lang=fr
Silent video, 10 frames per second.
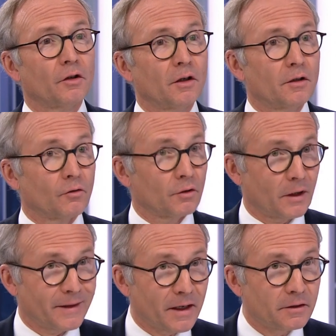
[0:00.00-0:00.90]
ai qui sont
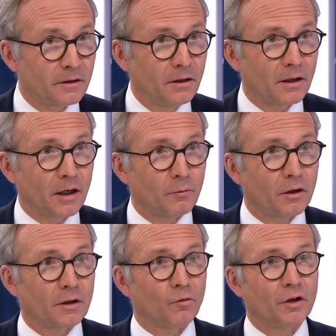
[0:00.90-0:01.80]
en Asie
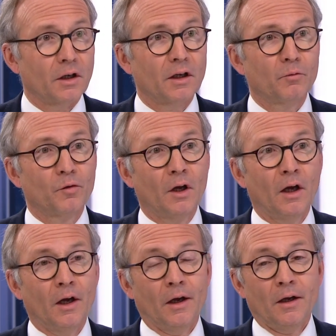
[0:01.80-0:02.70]
également dans mon équipe.
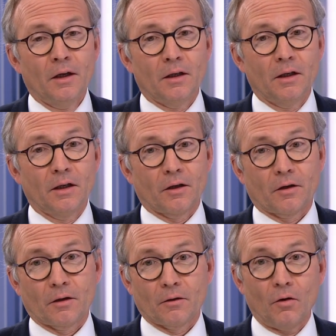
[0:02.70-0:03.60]
Et
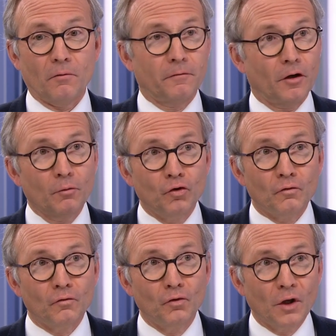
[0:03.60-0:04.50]
euh, on forme
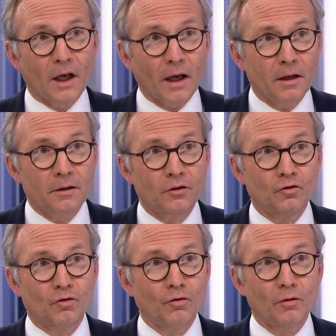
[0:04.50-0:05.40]
une vue caisse
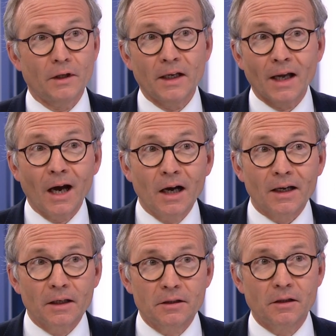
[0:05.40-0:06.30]
sur les grands
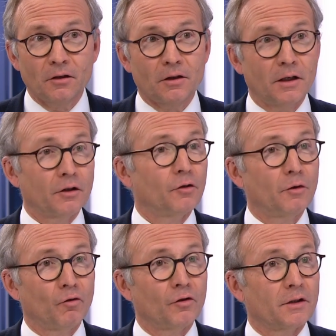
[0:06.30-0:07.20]
risques qu'il y a dans
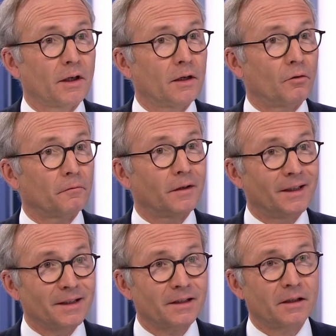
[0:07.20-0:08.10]
l'économie mondiale. On fait
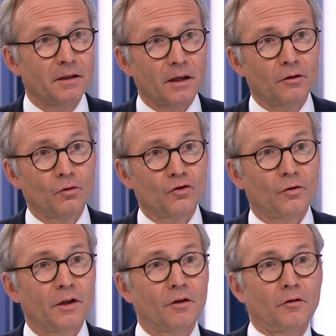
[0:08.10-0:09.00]
des scénarios
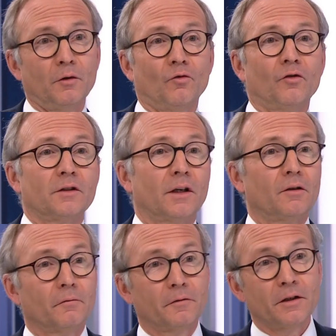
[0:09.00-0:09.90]
sur l'économie
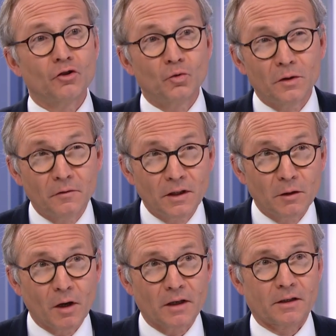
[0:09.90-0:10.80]
mondiale. On fait le suivi
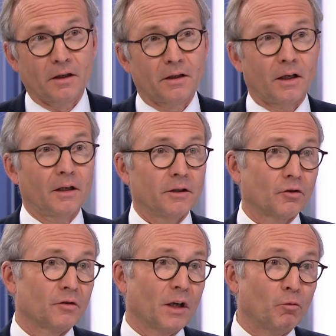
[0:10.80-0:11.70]
des banques centrales et ce
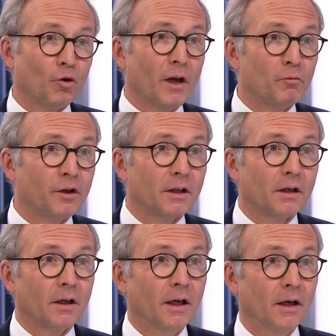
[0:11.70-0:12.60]
que ça peut
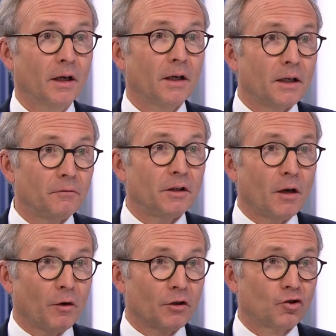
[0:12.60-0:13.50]
impliquer,
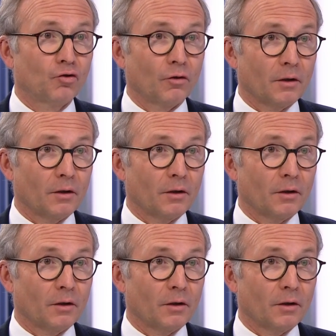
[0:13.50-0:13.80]
évidemment, sur